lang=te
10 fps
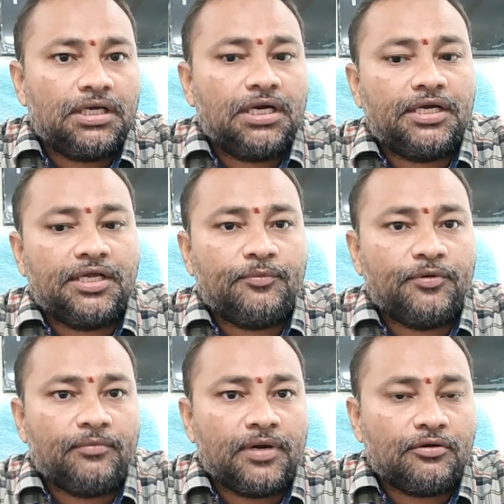చేయాలి అంటే
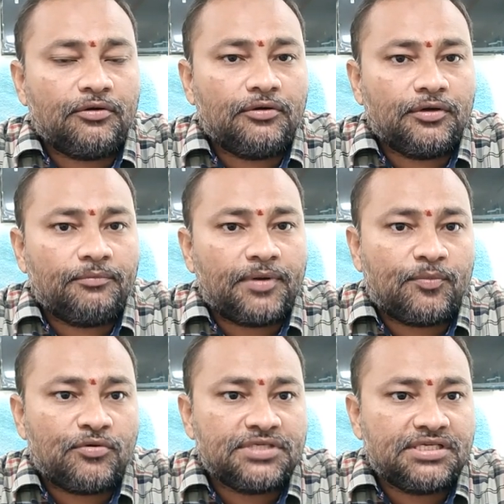ఇప్పుడు మాకు
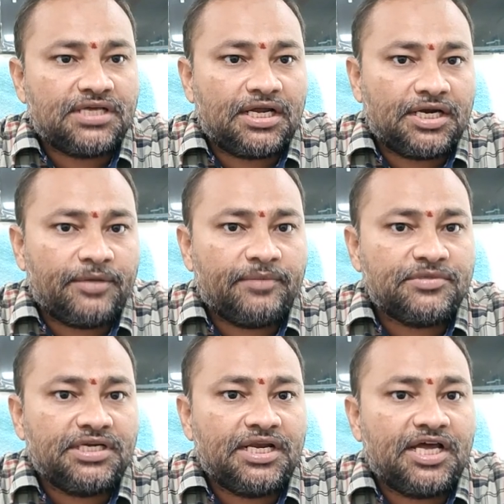ప్రపోజల్స్ ఆల్రెడీ
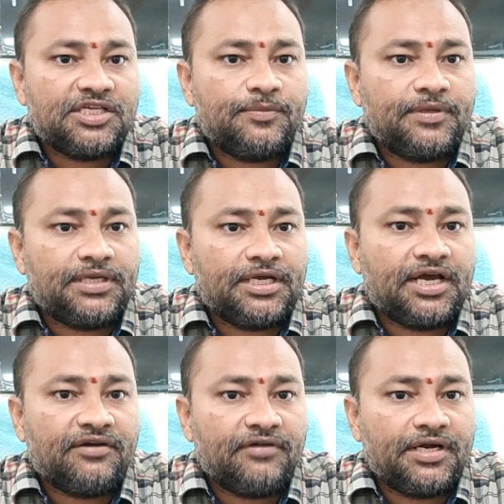మేము జిల్లా
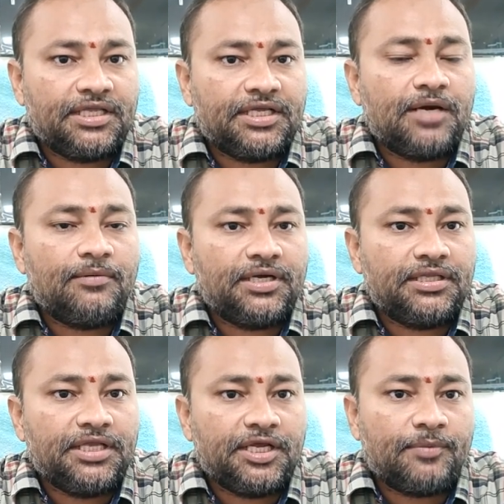ఆసుపత్రికి కన్వర్ట్ అయింది
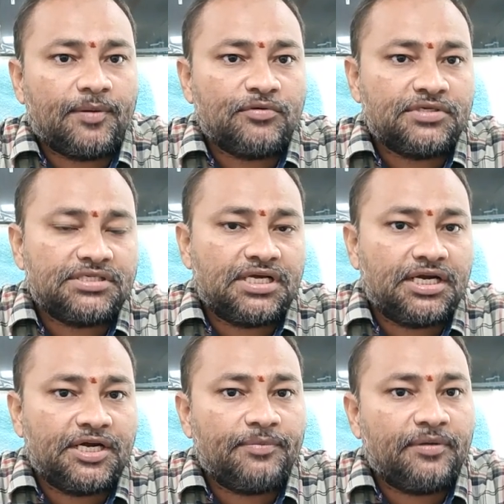కాబట్టి దీనికి
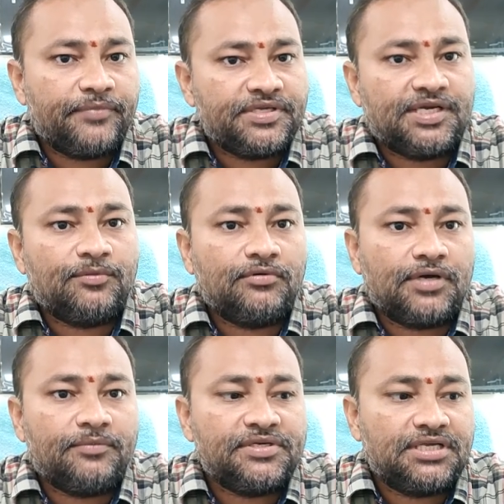ప్రపోజల్స్ ఆల్రెడీ
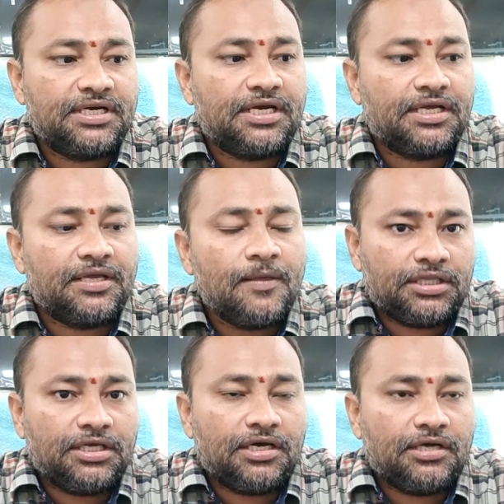పంపించాము కమిషనర్ గారికి
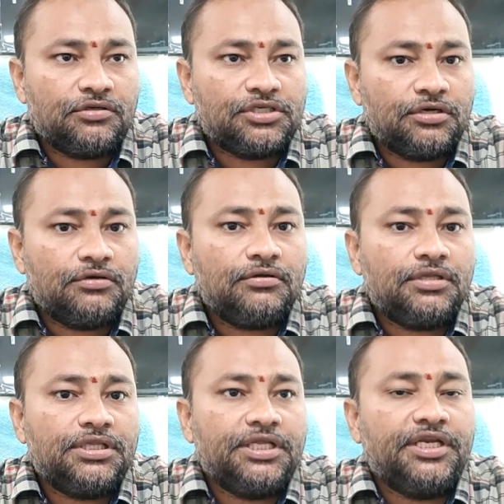అధికారుల దృష్టిలో
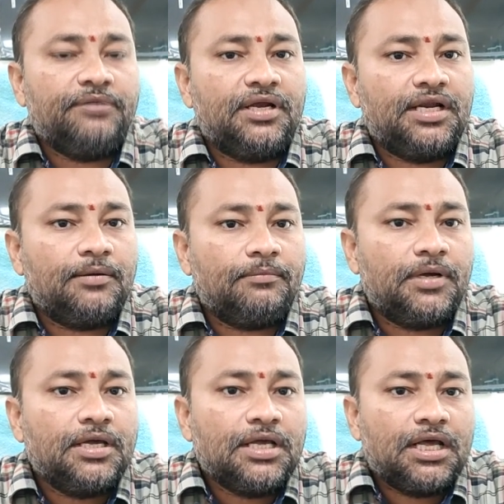దీన్ని మళ్ళీ
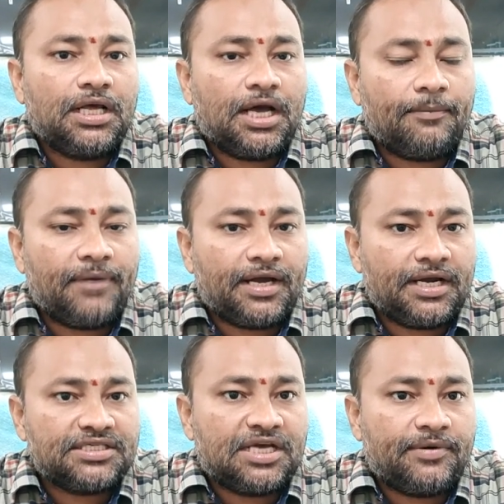ఆ
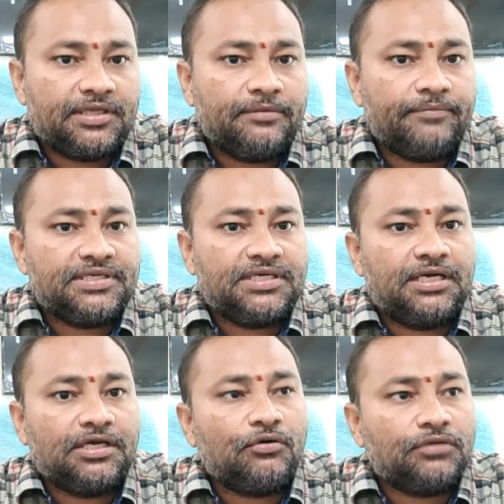పడకల సామర్థ్యం
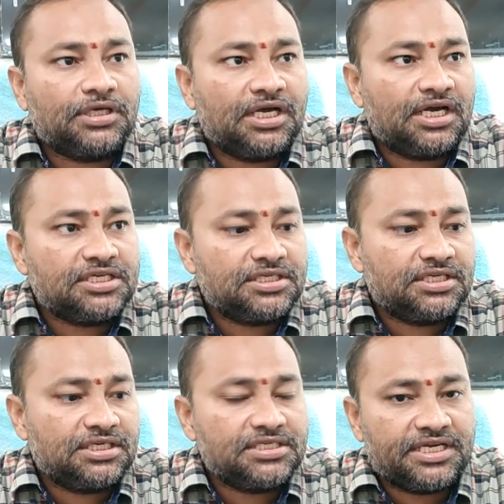పెంచడానికి కొత్తగా
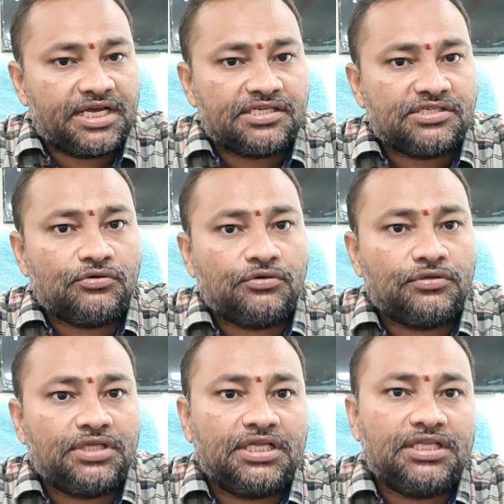కన్స్ట్రక్షన్ చేయాల్సి
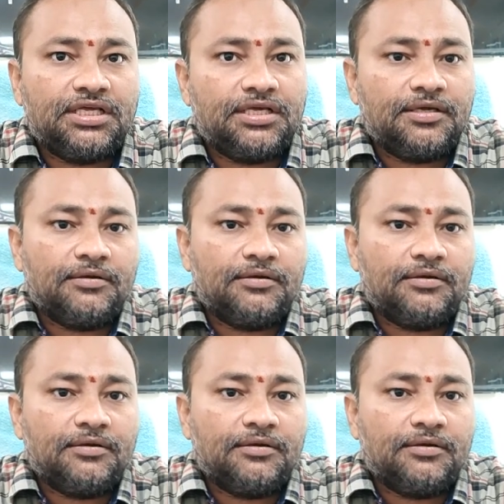ఉంటుంది అది